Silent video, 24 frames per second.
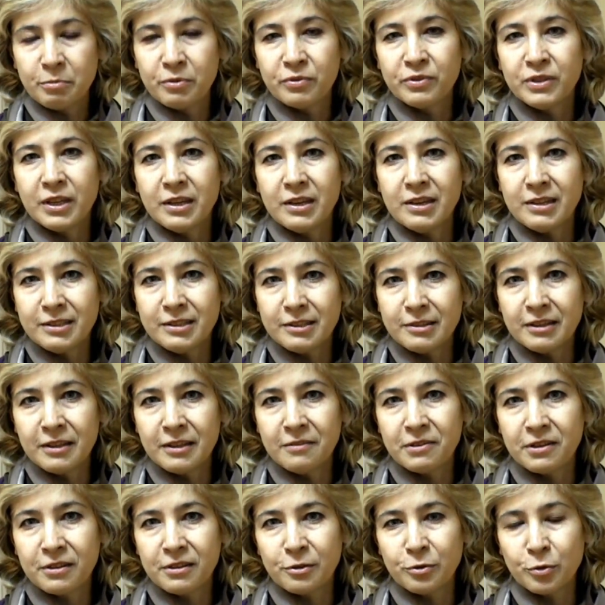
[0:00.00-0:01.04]
повторить,
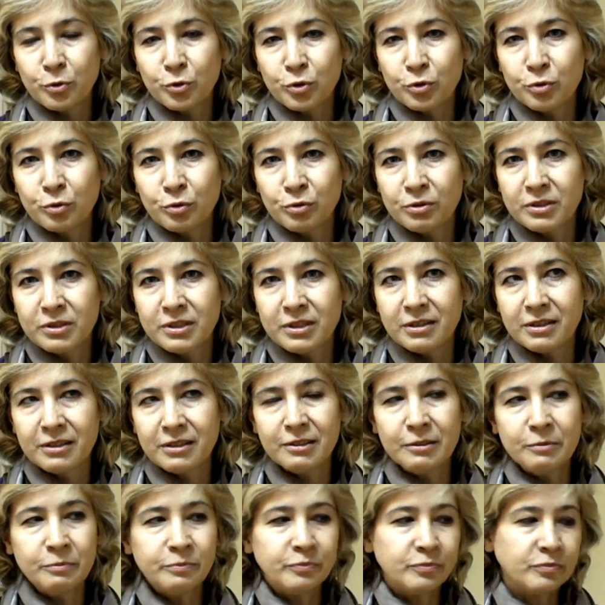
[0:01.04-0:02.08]
наверное, то, что он
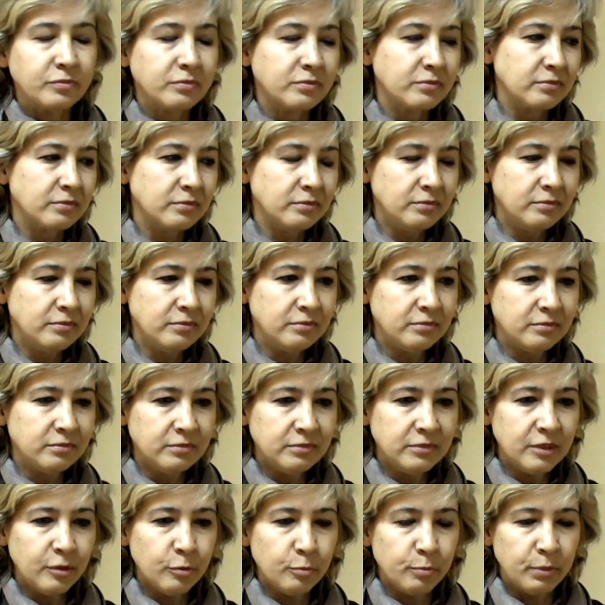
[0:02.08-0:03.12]
делает.
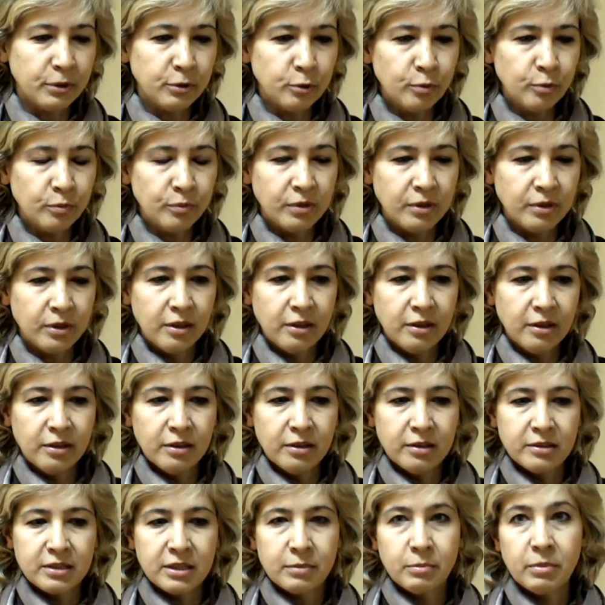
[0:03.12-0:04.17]
Потом
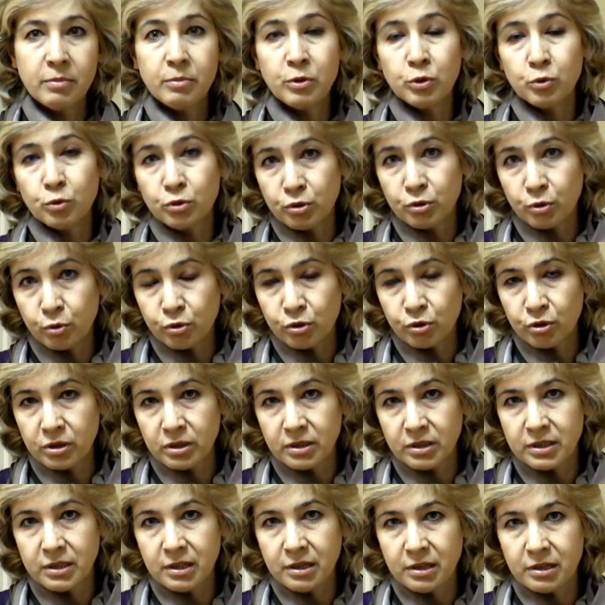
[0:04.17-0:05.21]
саму методику очень
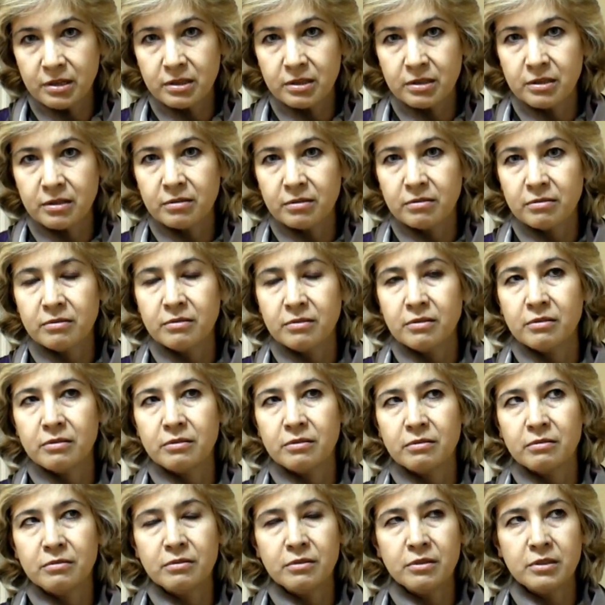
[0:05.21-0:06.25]
интересно. А,
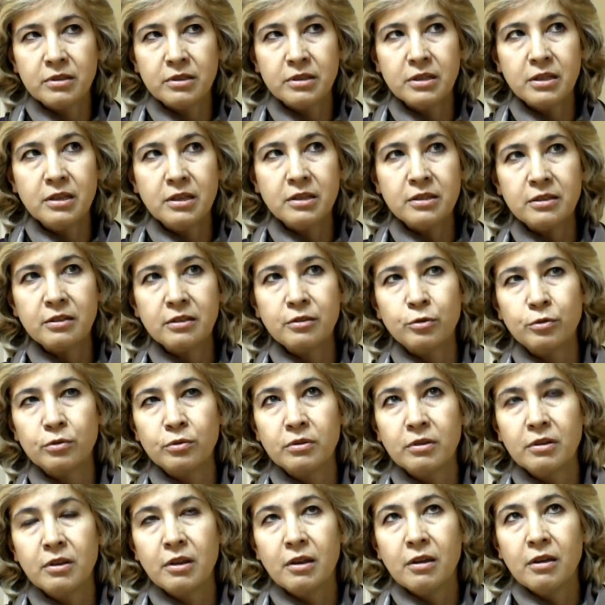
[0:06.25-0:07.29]
интересно,
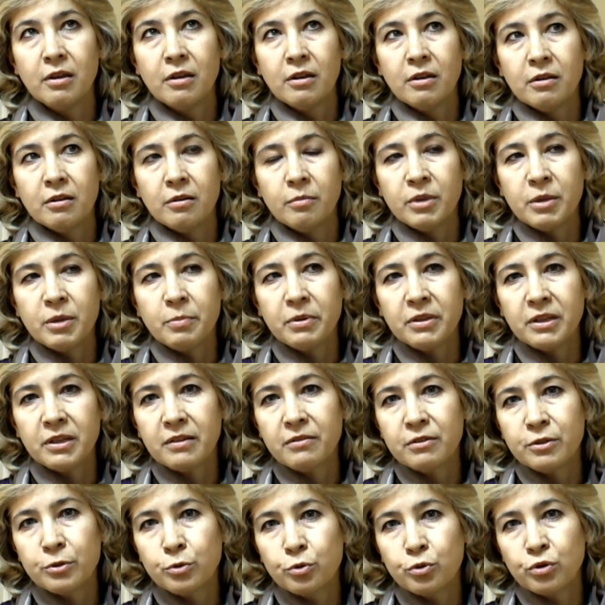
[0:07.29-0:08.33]
мне
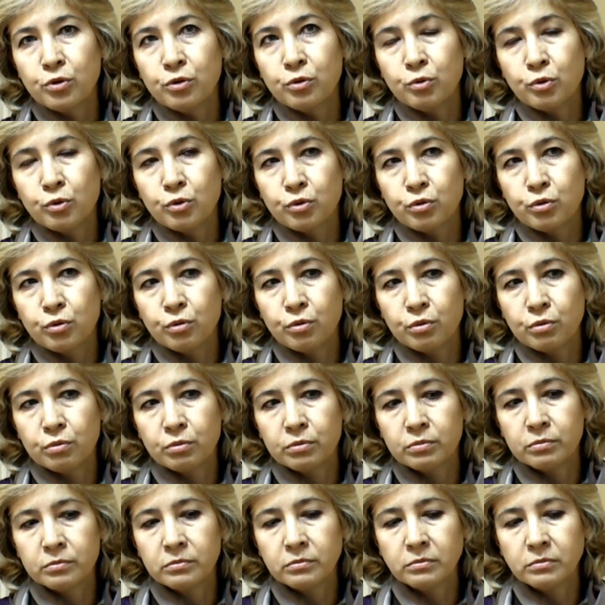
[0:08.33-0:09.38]
понравилось очень то, что